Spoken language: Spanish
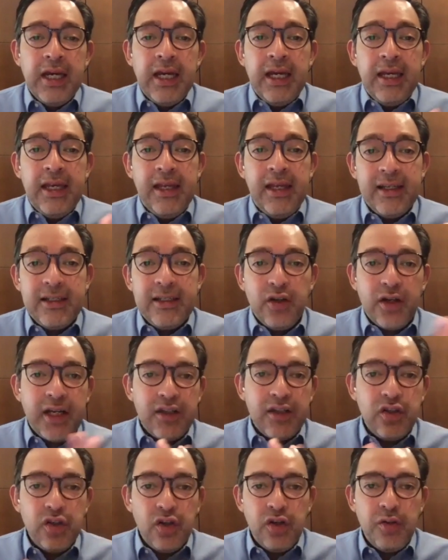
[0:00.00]
Y en esta
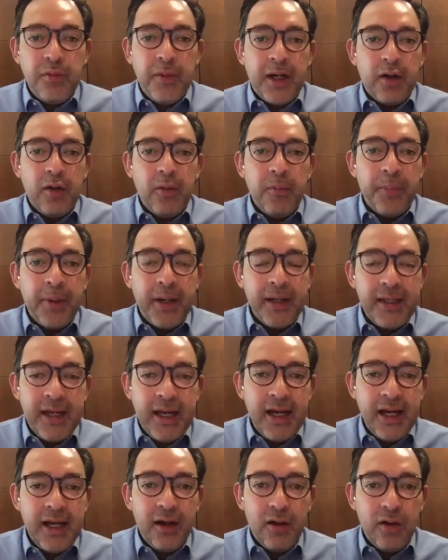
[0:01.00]
ocasión me acompaña
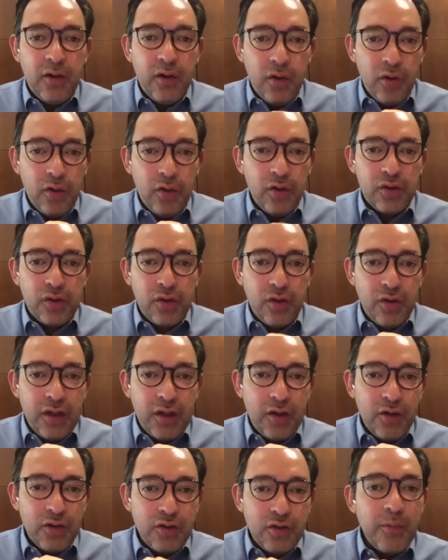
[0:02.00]
otro de
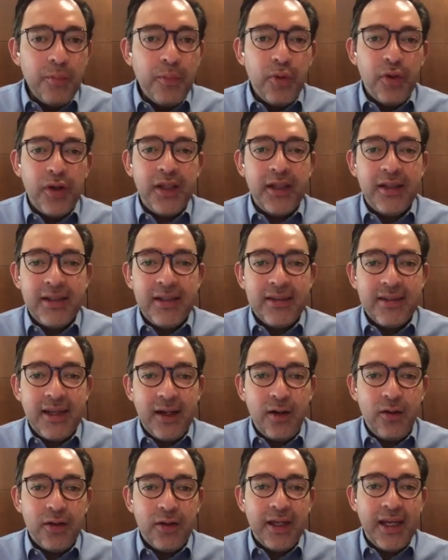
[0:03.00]
los componentes
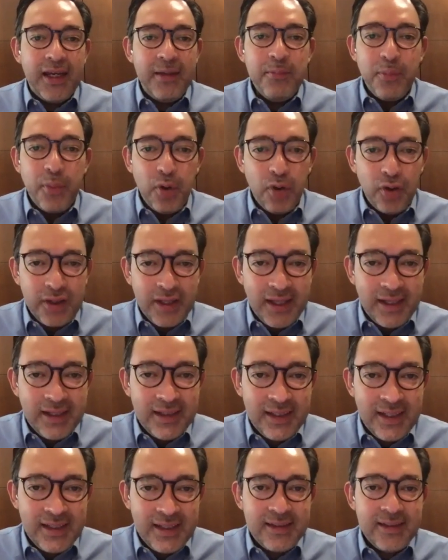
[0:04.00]
creo que
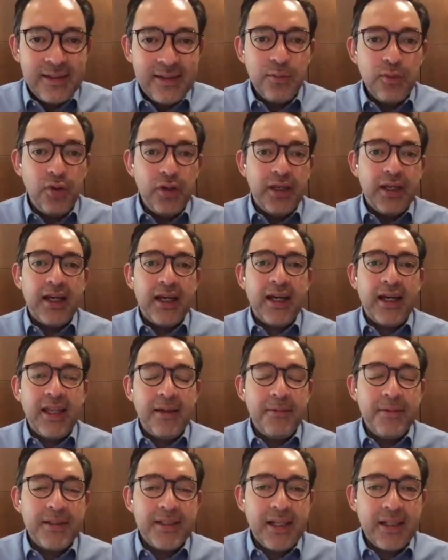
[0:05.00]
importantísimo y que cada
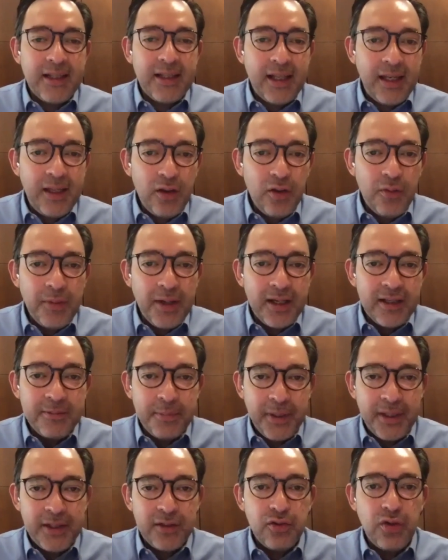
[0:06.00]
vez ha tenido más
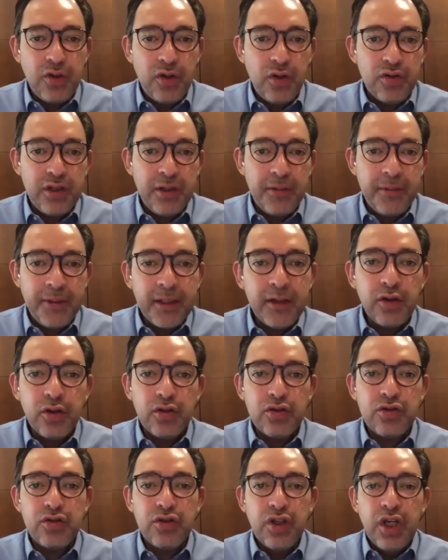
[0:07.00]
peso en los
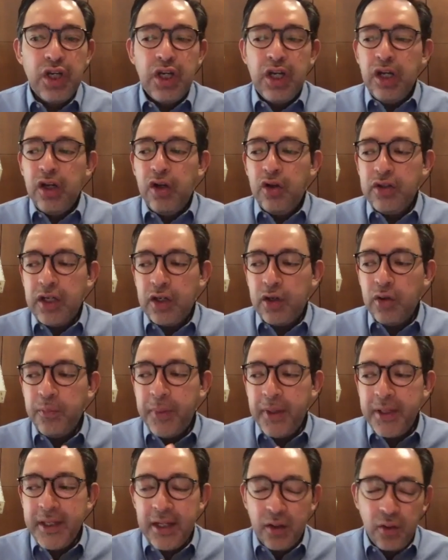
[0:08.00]
eventos. Nos
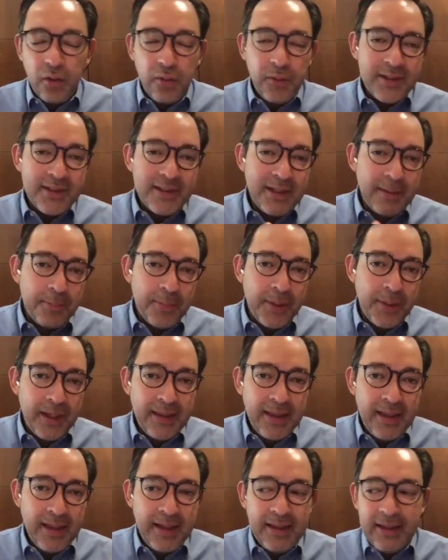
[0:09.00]
acompaña Rubén
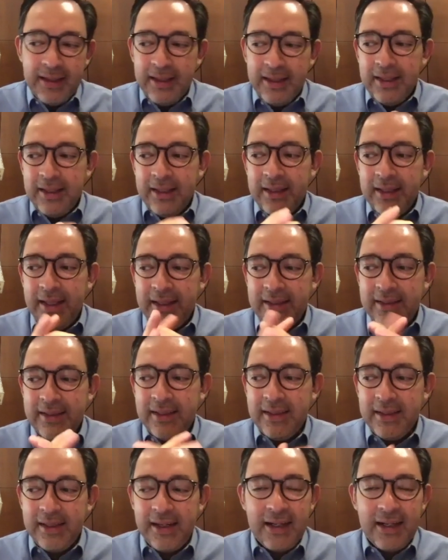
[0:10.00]
Cepeda de
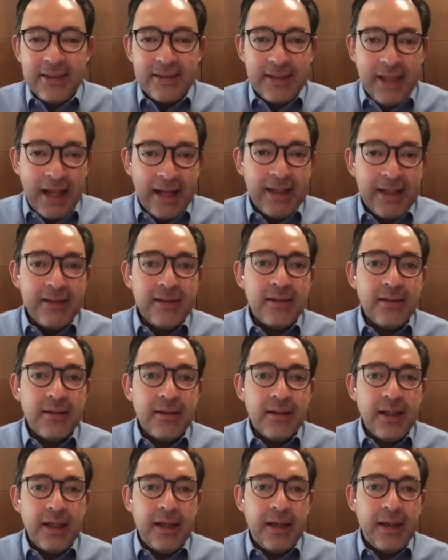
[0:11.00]
Central Talent.
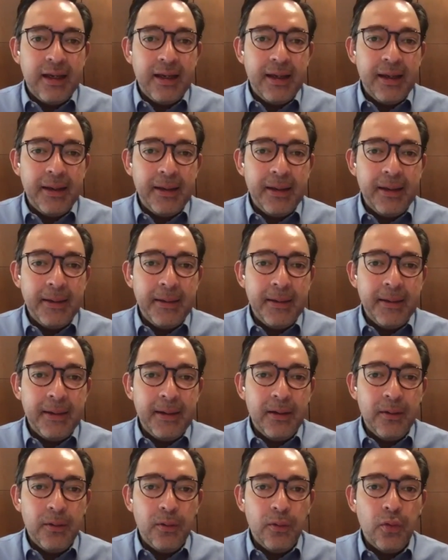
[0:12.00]
Eh,
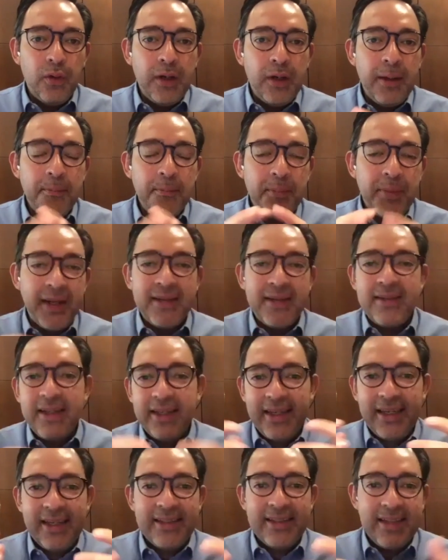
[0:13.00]
una empresa
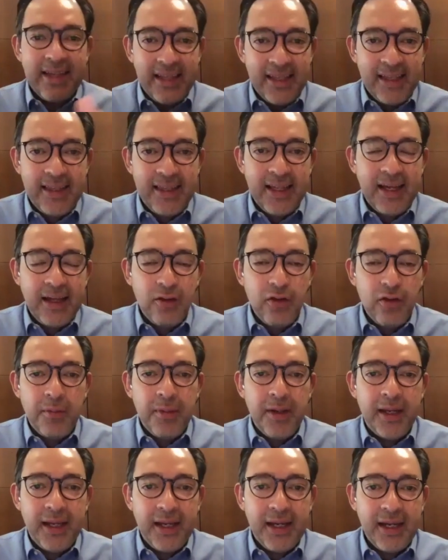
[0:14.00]
que se ha dedicado a
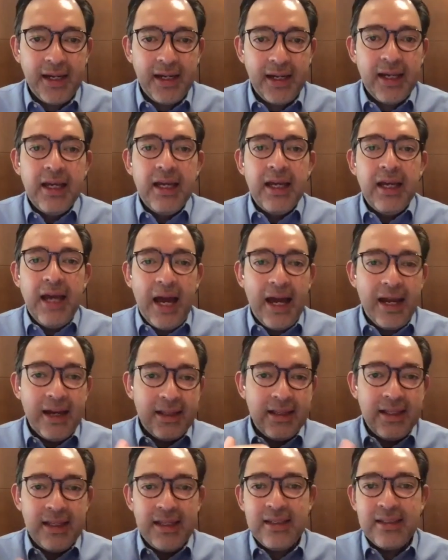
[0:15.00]
manejar
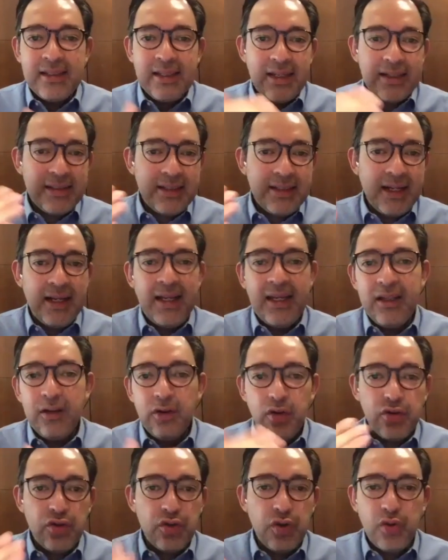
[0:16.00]
artistas, talentos,
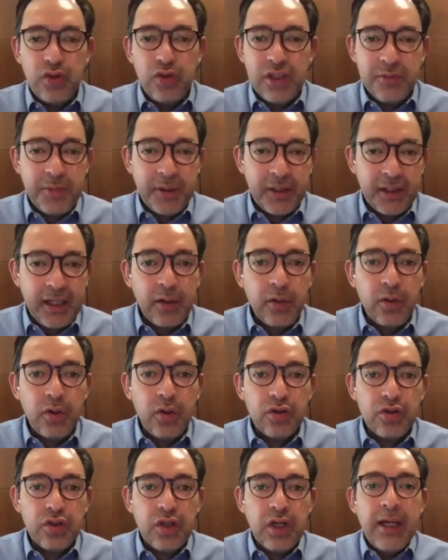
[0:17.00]
shows y
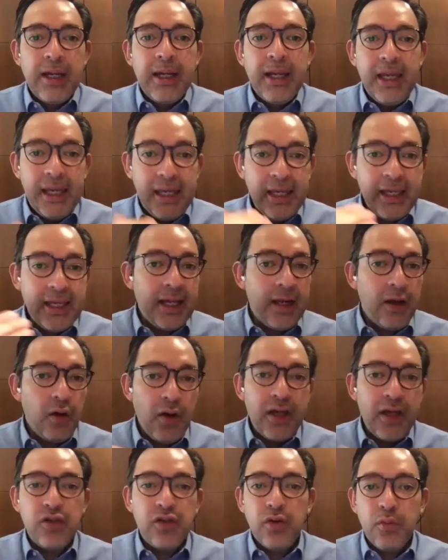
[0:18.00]
espectáculos y que lo ha
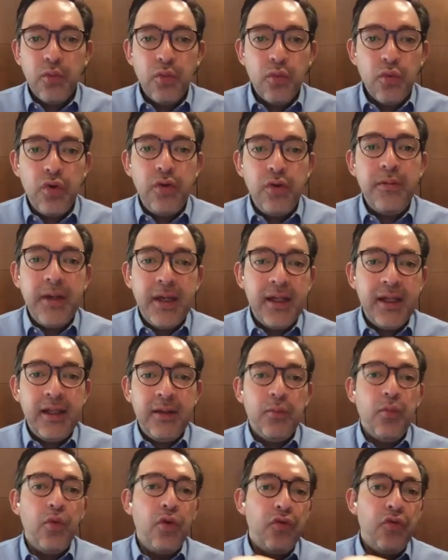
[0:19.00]
hecho muy bien y
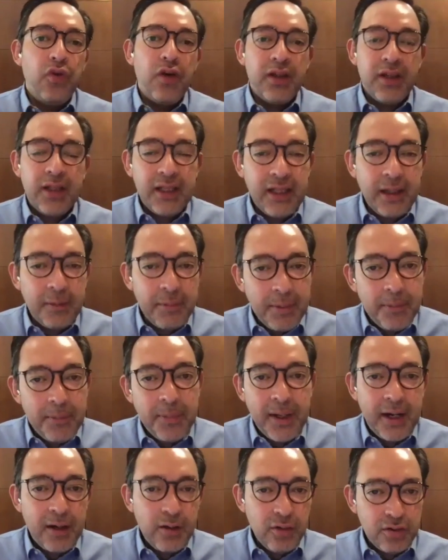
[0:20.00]
muy fuerte también para
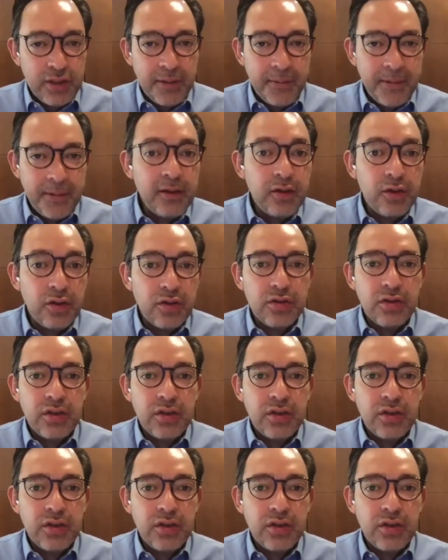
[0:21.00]
los eventos.